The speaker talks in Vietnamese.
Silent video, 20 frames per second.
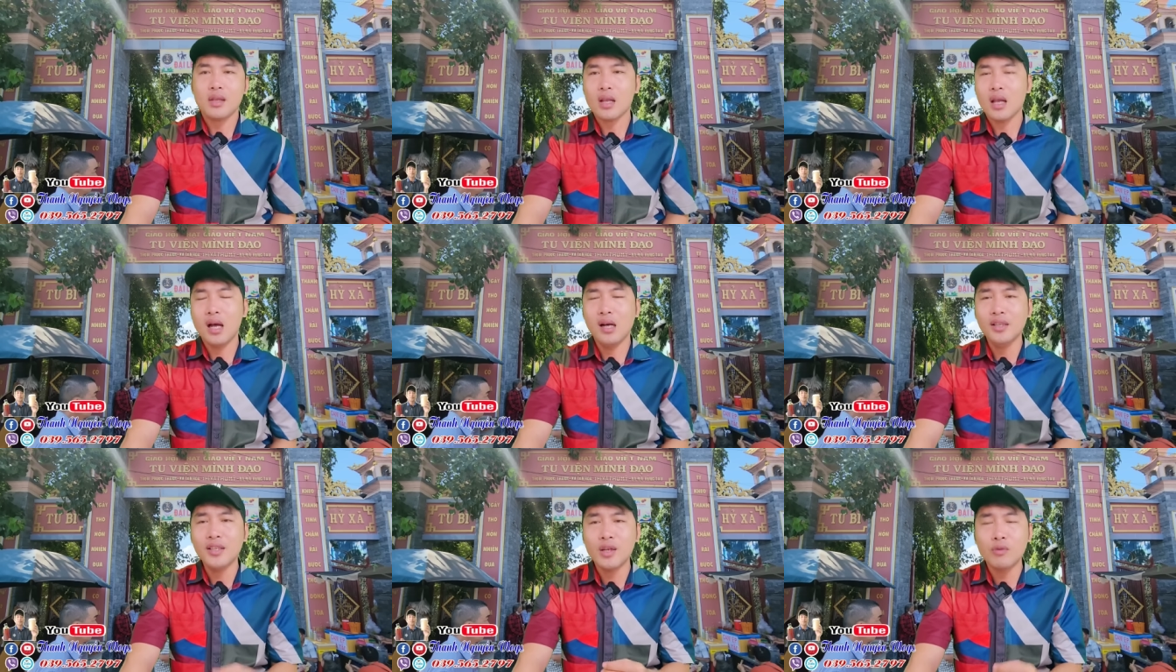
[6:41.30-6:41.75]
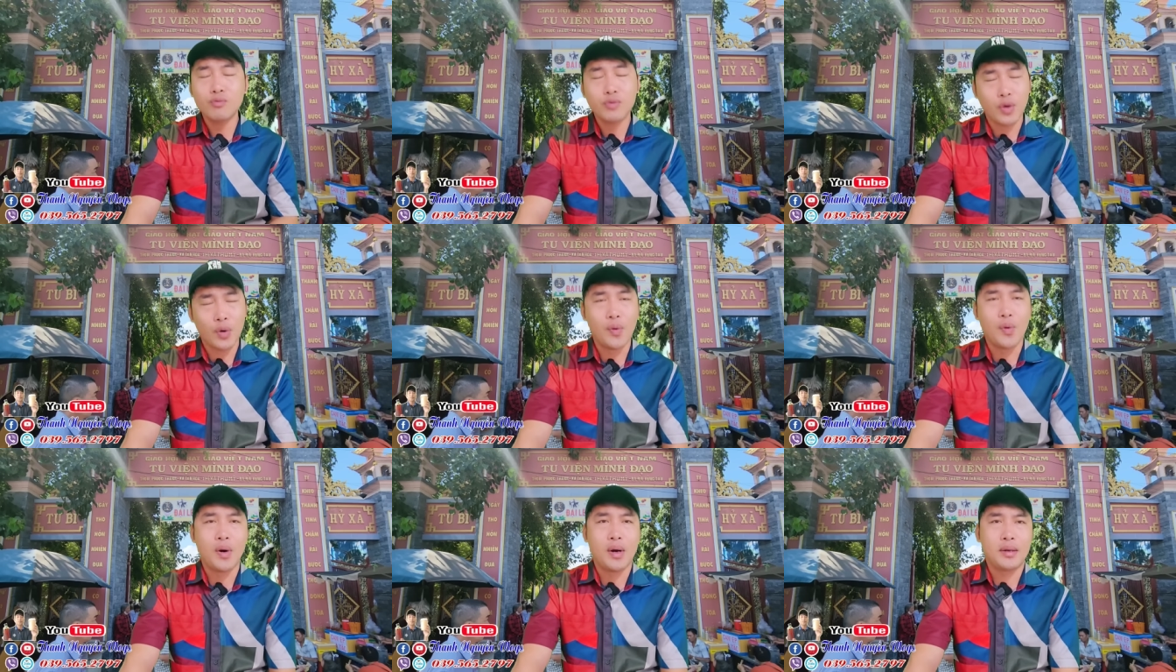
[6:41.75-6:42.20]
ở trong
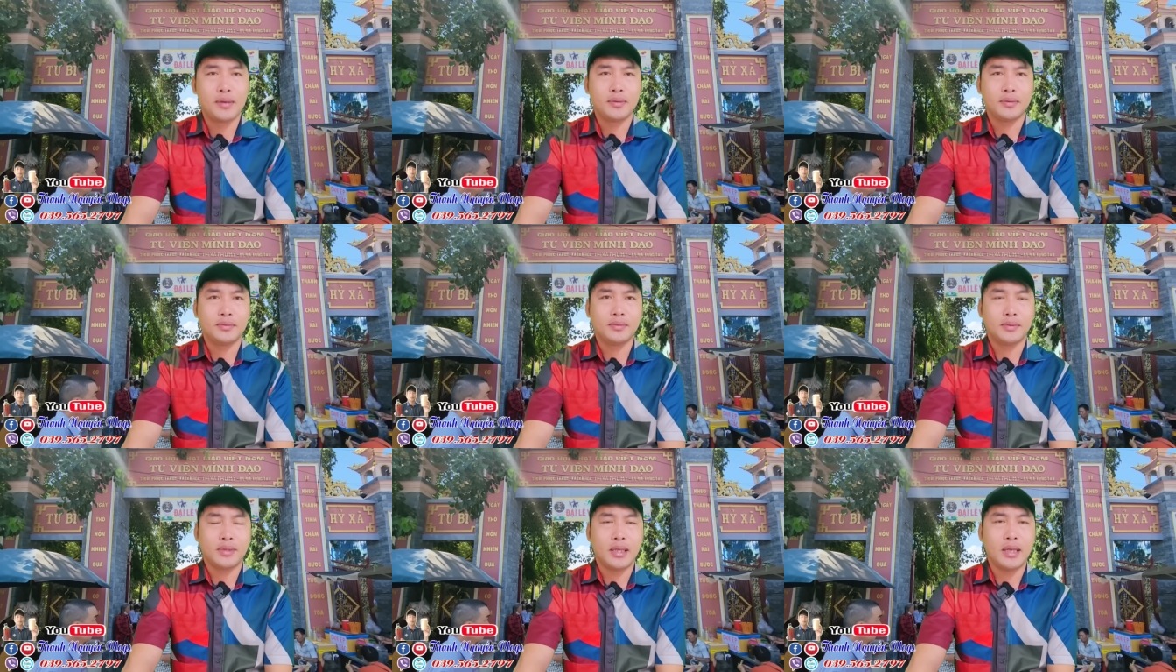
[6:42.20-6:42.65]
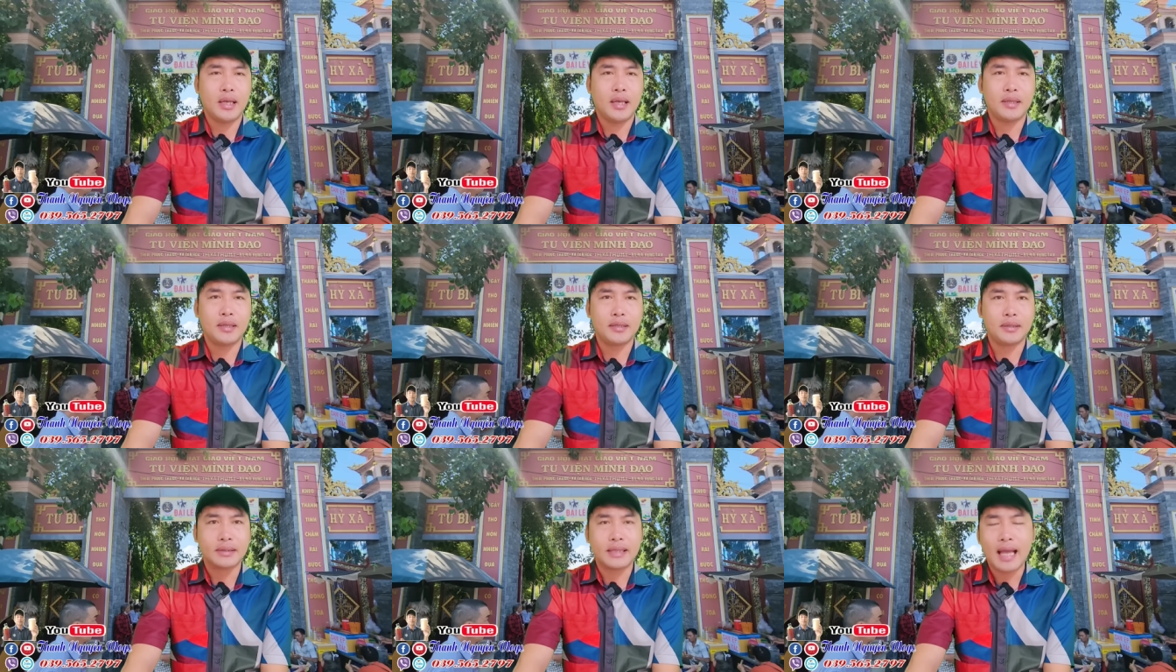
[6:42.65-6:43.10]
chùa
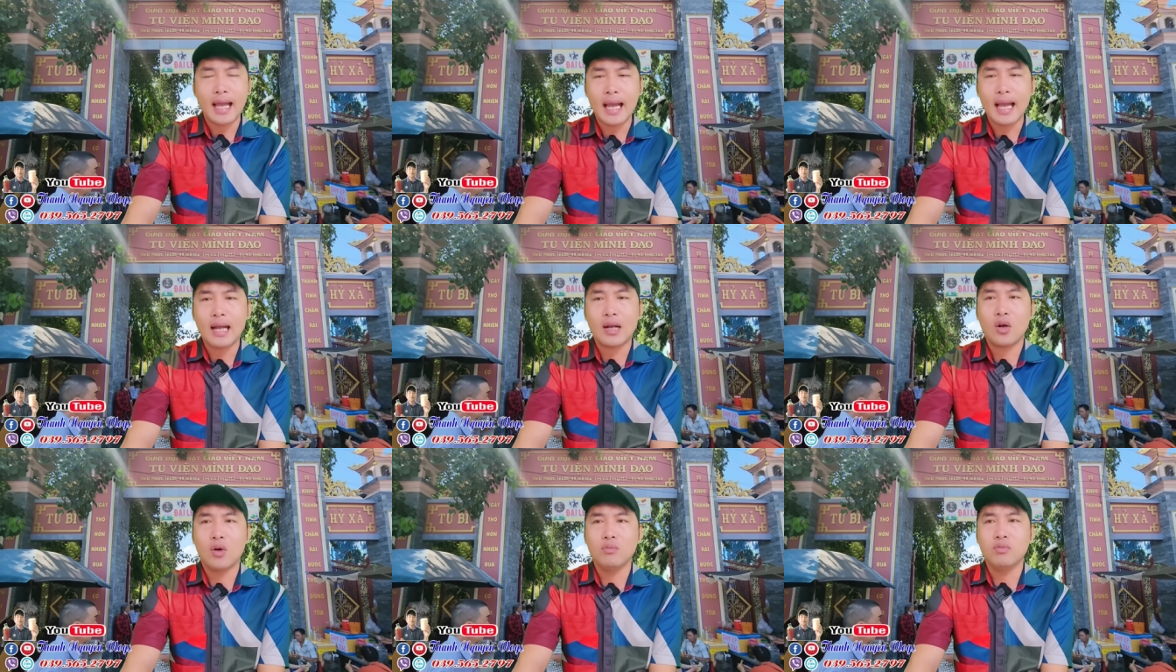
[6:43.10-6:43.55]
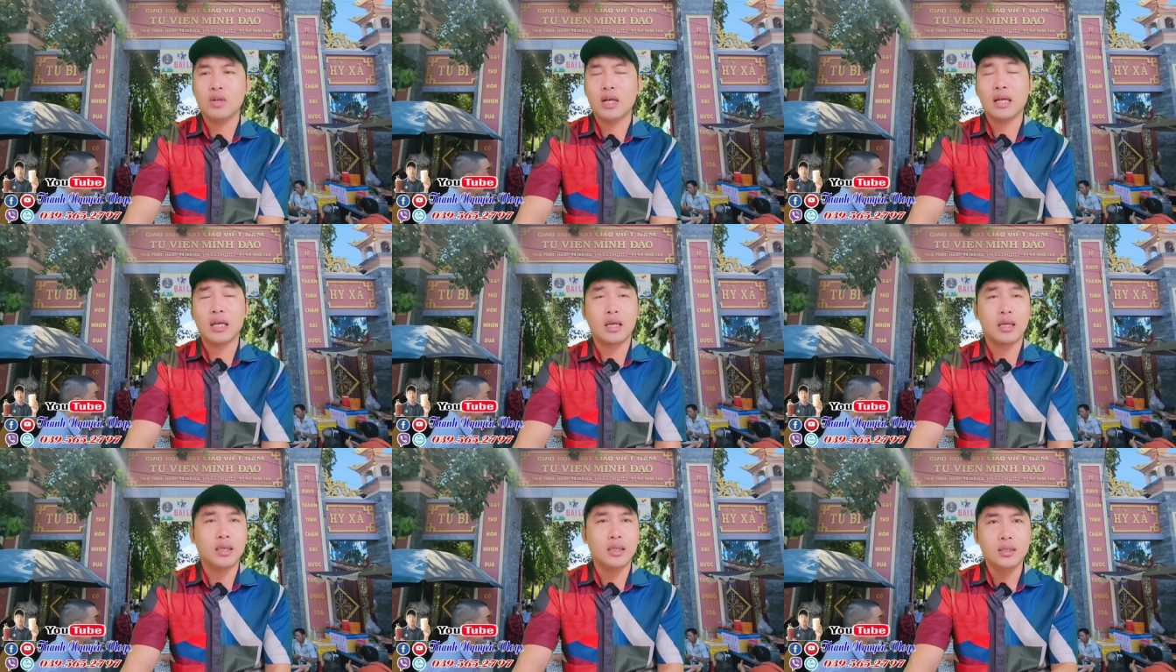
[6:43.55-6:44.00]
à, người ta cũng
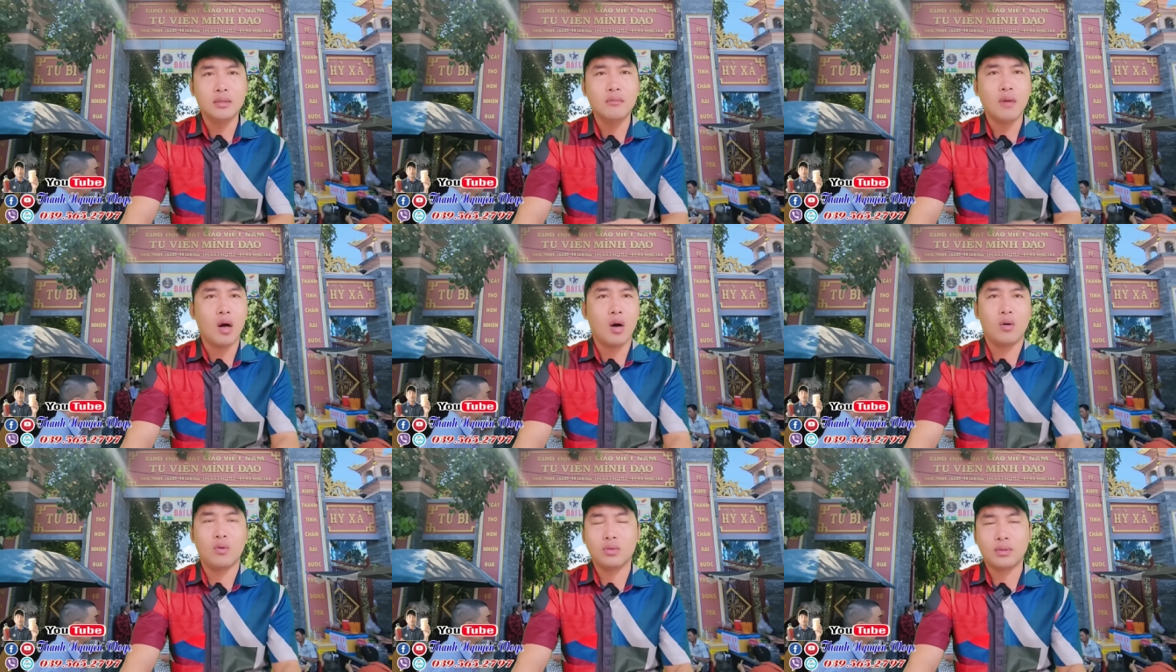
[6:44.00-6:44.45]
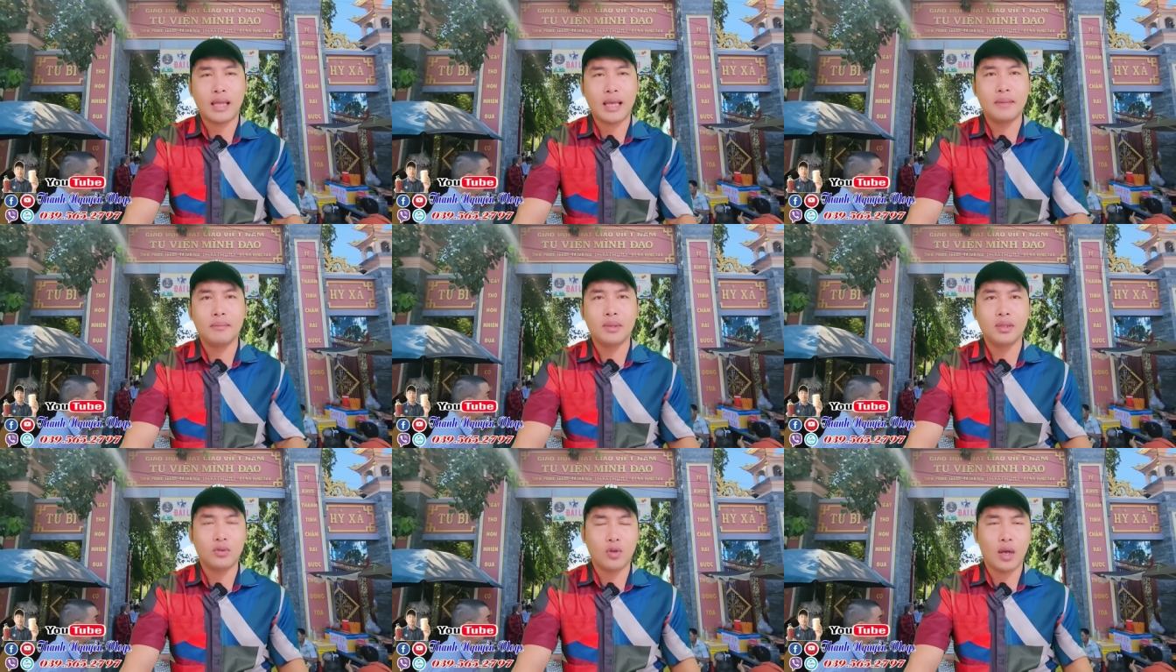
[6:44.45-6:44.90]
rất là ngưỡng mộ
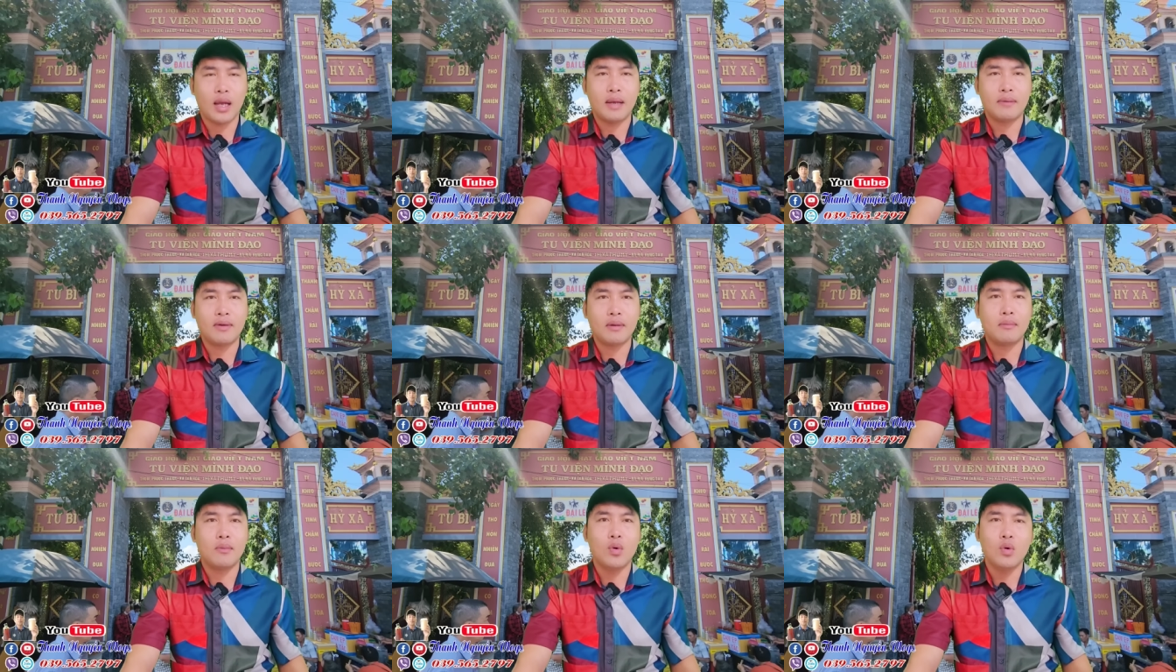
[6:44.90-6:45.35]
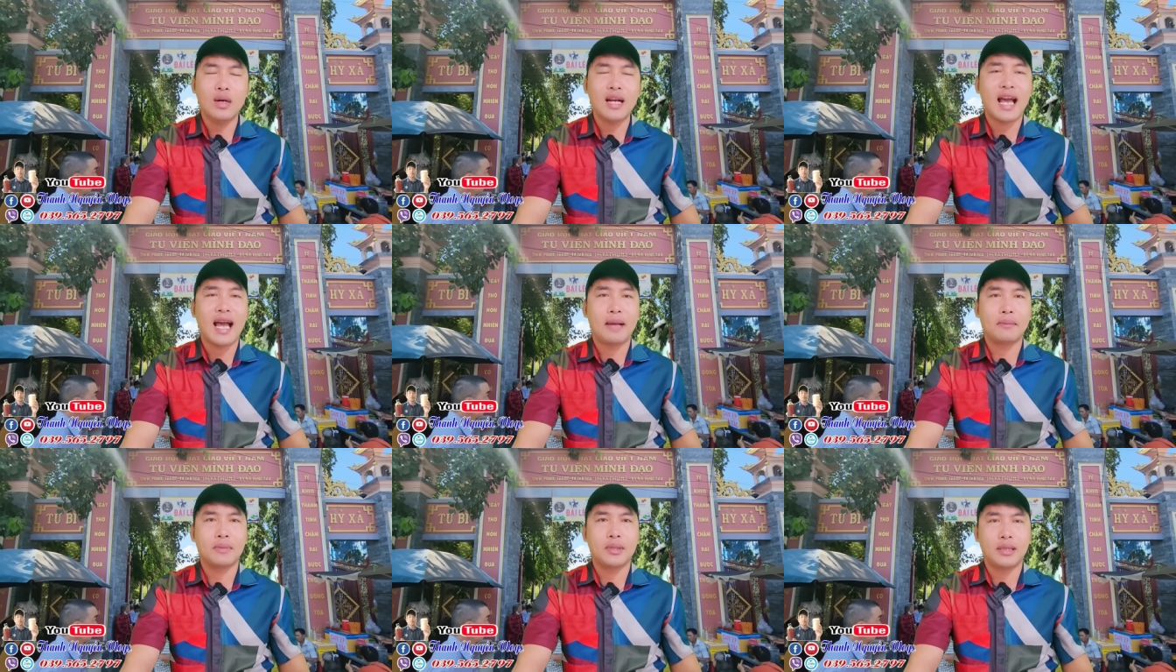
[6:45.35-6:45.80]
thầy Minh Tuệ và muốn
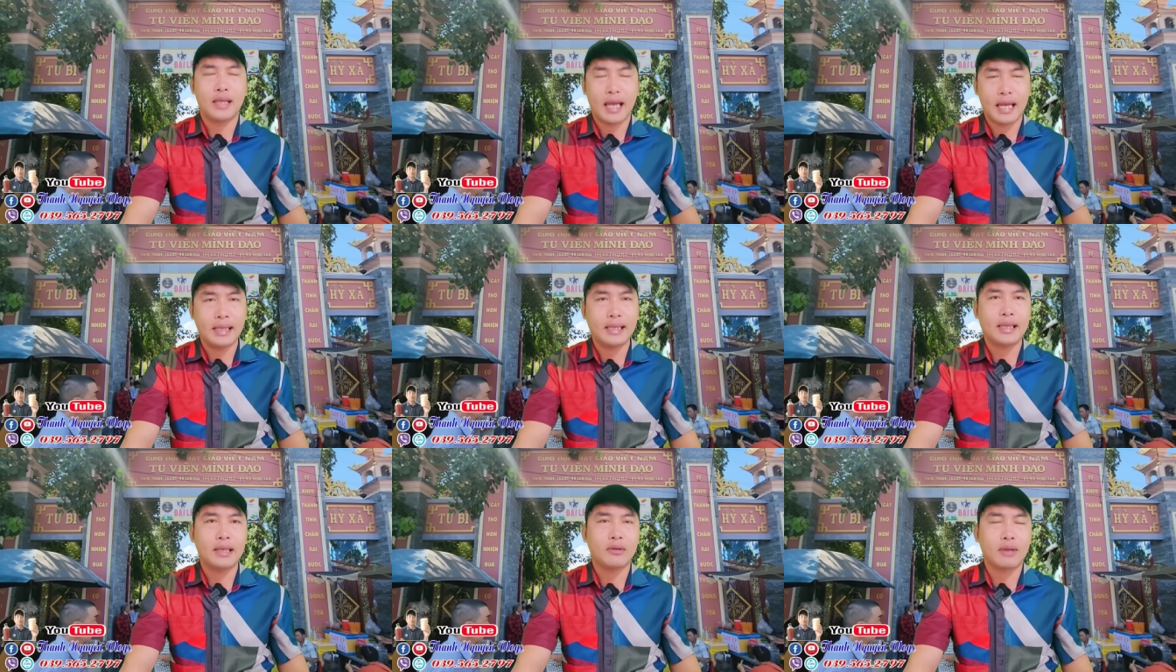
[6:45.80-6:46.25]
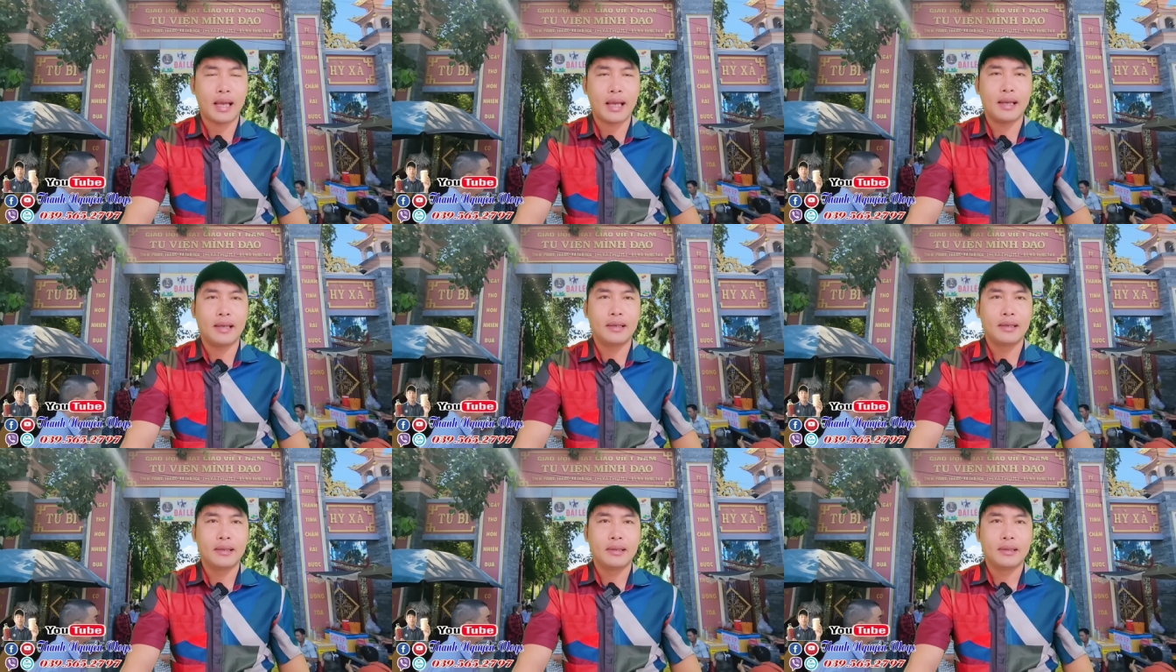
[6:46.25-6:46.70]
làm như vậy theo
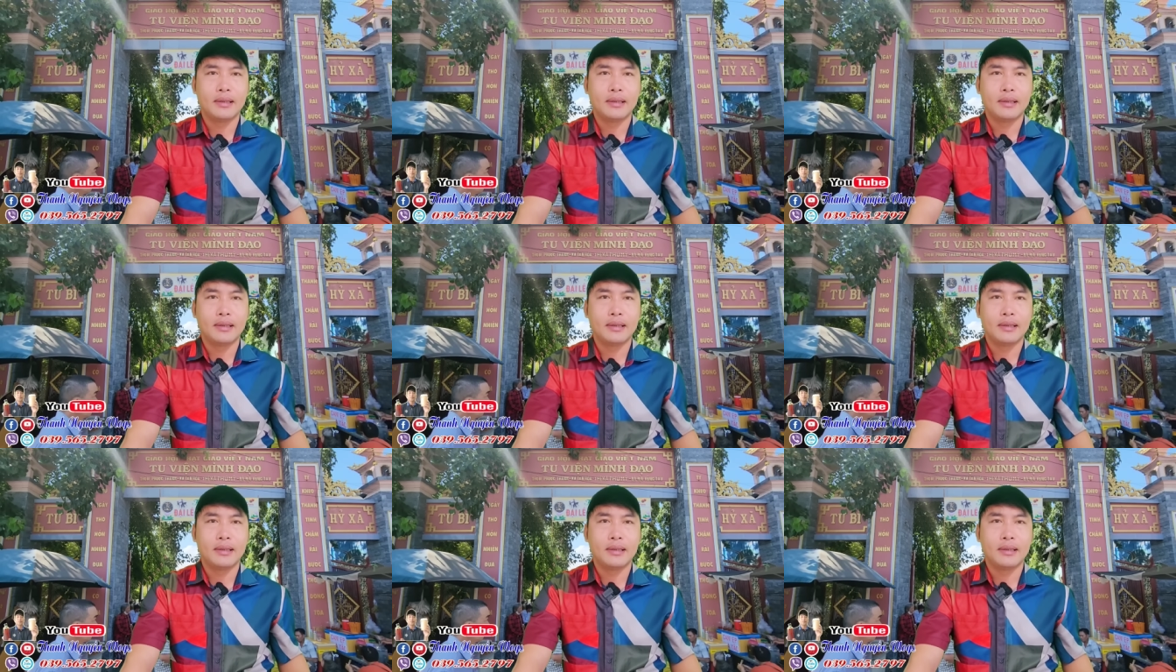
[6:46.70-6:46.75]
thầy